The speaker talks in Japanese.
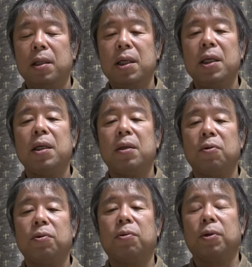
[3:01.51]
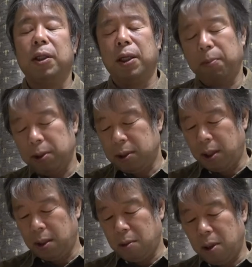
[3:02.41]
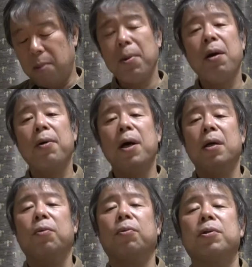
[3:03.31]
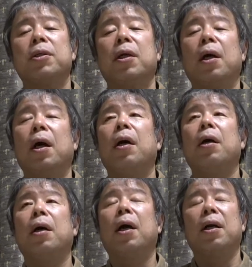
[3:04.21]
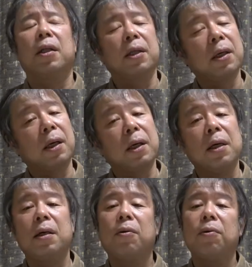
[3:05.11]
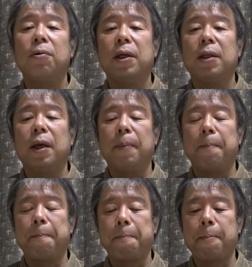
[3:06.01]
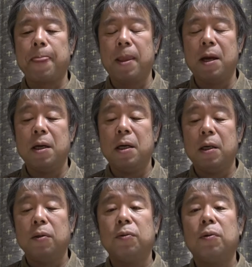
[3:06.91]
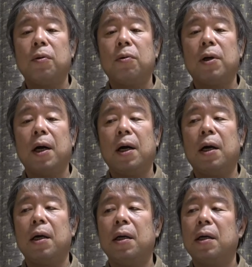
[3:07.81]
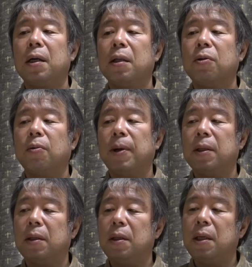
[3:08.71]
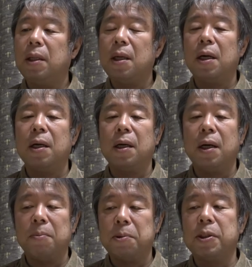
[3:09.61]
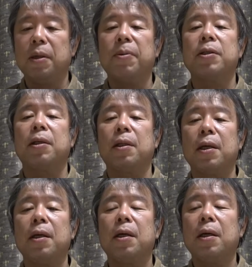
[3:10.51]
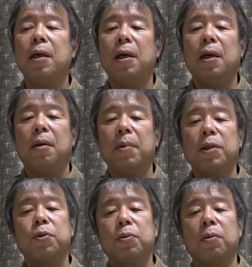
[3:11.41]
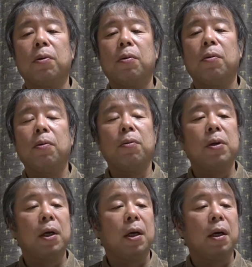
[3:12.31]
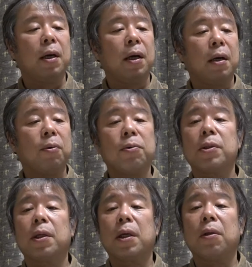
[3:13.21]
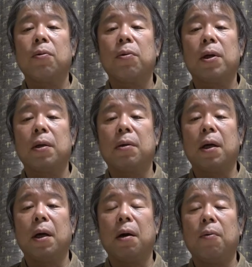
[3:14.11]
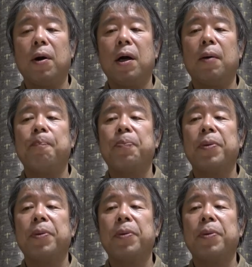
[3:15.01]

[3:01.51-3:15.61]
に乗ることができます。えっ、ー、と、今はひょっとしたら、あれだったかな、コロナで運行が止まっていたかもしれませんね。まあちょっとコロナがこの先どうなるかは